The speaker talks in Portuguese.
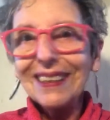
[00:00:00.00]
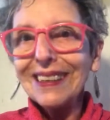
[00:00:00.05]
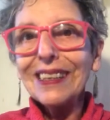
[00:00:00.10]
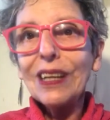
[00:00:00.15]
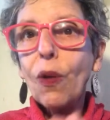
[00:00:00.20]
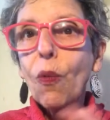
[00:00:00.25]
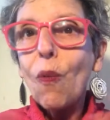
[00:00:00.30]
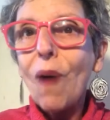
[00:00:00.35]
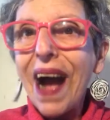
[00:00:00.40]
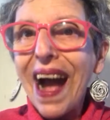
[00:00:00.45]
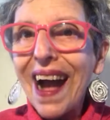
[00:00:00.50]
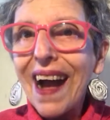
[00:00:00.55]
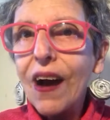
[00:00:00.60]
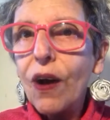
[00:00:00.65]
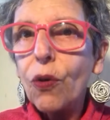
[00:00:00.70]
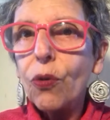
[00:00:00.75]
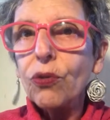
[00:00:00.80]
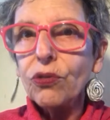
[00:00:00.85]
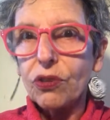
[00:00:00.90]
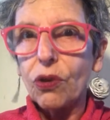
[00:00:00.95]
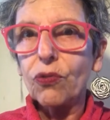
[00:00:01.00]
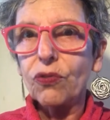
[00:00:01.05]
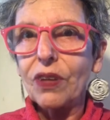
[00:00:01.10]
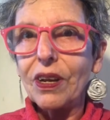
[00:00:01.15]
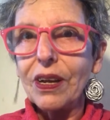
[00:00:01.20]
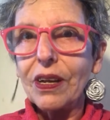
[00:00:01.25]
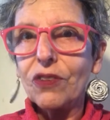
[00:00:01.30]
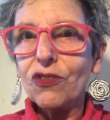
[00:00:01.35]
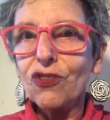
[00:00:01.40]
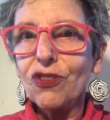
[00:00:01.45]
Não há outra
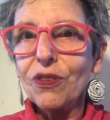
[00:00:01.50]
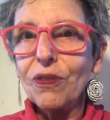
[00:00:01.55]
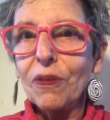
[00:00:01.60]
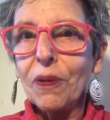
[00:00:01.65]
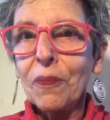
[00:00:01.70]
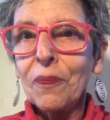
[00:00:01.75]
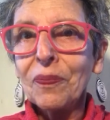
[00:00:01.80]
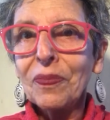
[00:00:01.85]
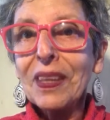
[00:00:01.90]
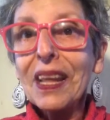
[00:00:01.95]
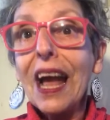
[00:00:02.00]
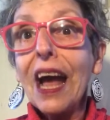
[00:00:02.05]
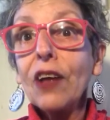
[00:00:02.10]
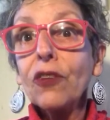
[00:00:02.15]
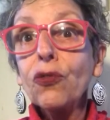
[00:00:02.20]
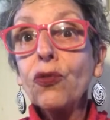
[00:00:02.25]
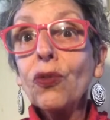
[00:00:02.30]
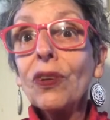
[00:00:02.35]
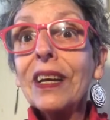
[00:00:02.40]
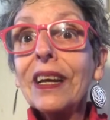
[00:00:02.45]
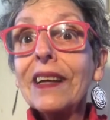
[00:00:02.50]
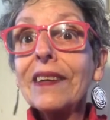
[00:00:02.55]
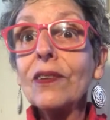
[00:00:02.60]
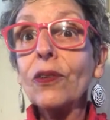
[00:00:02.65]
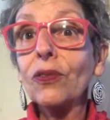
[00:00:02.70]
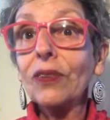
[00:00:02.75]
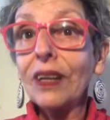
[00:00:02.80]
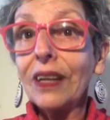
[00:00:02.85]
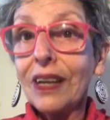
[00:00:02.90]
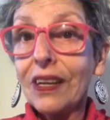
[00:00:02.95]
alternativa. As únicas
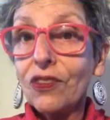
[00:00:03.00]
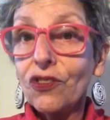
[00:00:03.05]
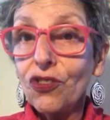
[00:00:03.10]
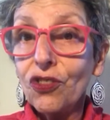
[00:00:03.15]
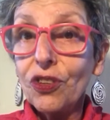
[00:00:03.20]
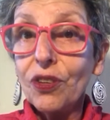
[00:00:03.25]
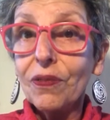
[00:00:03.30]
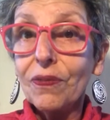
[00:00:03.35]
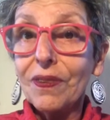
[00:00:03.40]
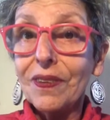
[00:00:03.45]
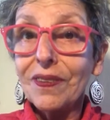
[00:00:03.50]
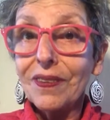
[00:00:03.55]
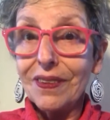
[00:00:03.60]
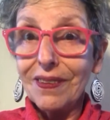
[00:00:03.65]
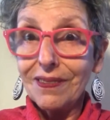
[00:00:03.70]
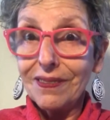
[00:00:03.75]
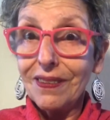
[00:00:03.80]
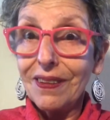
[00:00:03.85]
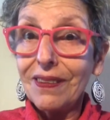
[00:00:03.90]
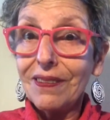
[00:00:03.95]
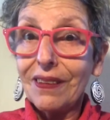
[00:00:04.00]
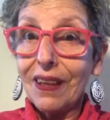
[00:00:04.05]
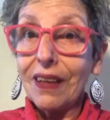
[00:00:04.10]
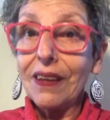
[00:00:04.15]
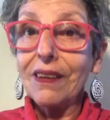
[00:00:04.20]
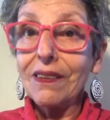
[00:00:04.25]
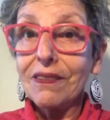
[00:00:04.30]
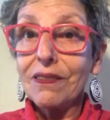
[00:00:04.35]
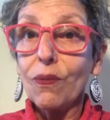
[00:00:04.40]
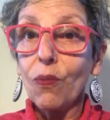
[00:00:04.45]
alternativas que existem
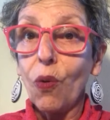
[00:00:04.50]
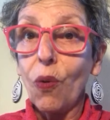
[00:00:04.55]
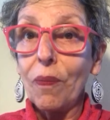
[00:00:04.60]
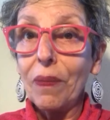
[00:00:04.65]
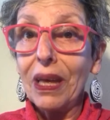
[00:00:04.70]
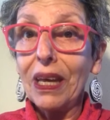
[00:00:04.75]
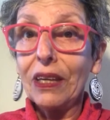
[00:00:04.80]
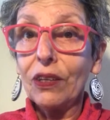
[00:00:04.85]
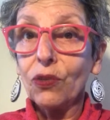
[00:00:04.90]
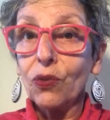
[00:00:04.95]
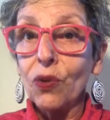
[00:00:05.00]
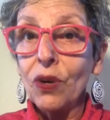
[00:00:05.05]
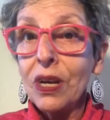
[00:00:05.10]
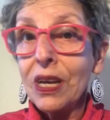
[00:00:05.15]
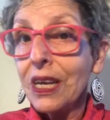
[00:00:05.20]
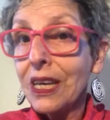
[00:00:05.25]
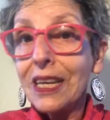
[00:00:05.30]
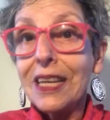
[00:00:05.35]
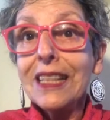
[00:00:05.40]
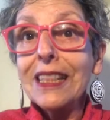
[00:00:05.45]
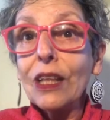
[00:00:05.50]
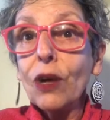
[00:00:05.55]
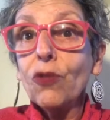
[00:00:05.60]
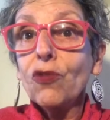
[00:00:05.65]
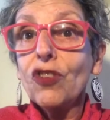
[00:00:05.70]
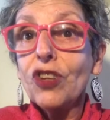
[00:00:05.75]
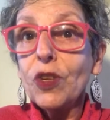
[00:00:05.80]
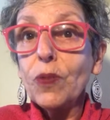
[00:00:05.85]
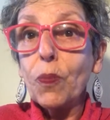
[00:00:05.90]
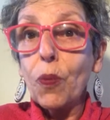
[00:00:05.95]
nesse momento, que estão
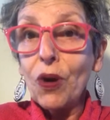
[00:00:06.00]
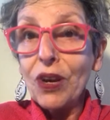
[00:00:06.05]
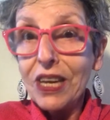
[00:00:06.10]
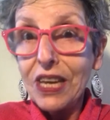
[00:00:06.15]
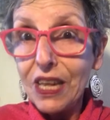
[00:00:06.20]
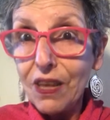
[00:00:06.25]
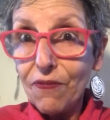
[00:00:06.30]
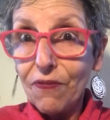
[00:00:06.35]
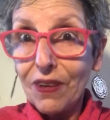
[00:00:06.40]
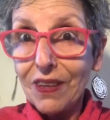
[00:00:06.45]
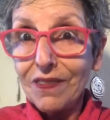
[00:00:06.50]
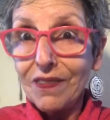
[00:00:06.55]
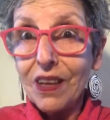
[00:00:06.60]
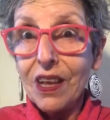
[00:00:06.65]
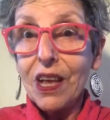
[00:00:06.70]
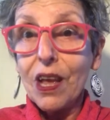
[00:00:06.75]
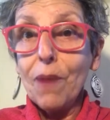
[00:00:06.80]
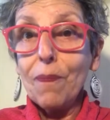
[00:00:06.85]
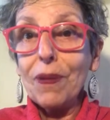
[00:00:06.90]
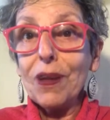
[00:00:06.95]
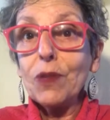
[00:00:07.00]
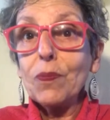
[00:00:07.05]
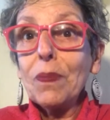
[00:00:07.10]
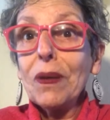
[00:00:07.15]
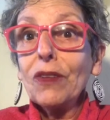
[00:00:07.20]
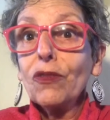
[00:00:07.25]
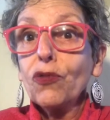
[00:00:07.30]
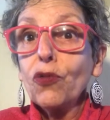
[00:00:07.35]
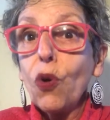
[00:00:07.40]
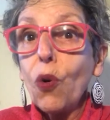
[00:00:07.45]
disponíveis para as
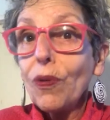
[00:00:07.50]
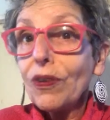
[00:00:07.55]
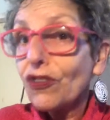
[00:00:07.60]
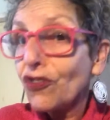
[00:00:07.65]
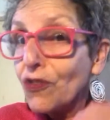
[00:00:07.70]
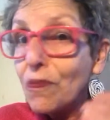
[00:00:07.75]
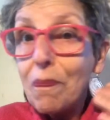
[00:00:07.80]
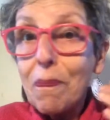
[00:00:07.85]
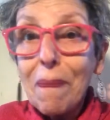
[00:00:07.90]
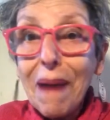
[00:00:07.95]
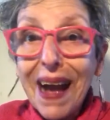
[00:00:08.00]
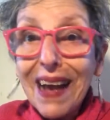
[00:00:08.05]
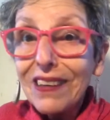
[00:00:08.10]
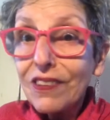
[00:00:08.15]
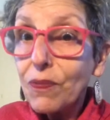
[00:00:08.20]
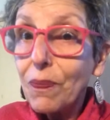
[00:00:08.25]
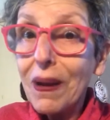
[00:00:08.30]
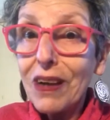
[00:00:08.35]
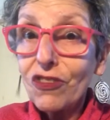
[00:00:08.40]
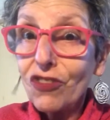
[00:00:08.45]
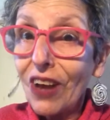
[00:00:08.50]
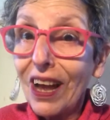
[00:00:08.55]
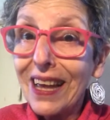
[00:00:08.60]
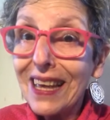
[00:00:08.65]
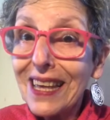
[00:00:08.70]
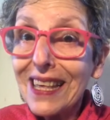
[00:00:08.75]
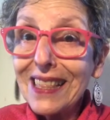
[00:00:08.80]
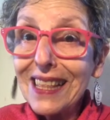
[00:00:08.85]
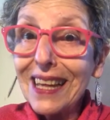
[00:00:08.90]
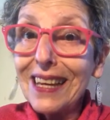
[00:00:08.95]
pessoas de mais baixa
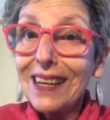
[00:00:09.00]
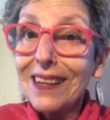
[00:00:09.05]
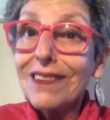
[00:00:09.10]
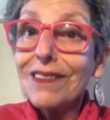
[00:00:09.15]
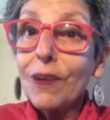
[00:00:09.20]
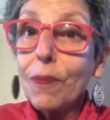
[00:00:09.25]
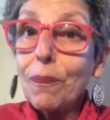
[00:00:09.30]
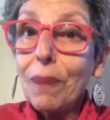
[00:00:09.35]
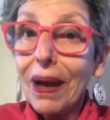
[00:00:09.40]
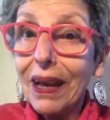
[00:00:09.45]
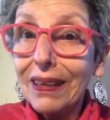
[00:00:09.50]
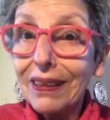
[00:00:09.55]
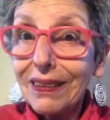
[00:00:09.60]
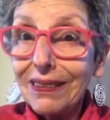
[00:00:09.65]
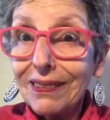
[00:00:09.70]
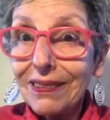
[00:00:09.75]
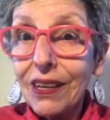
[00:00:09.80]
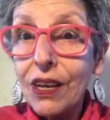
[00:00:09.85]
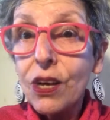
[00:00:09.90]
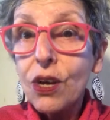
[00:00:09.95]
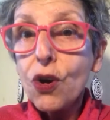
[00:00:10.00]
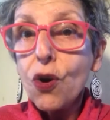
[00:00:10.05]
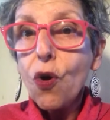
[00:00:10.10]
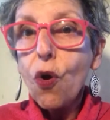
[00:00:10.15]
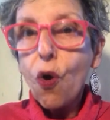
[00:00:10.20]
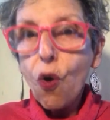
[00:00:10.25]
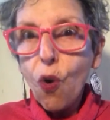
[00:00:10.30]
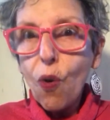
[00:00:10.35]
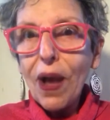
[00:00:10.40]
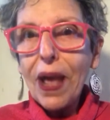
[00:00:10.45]
renda nesse país,
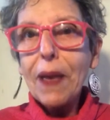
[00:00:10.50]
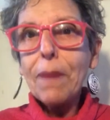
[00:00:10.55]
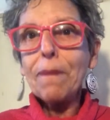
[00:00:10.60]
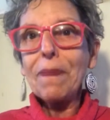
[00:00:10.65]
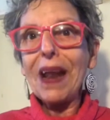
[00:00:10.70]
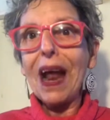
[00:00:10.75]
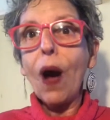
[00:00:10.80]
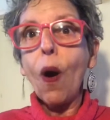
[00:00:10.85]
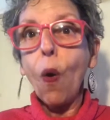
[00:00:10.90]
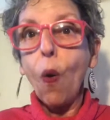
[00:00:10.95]
ou é ir para a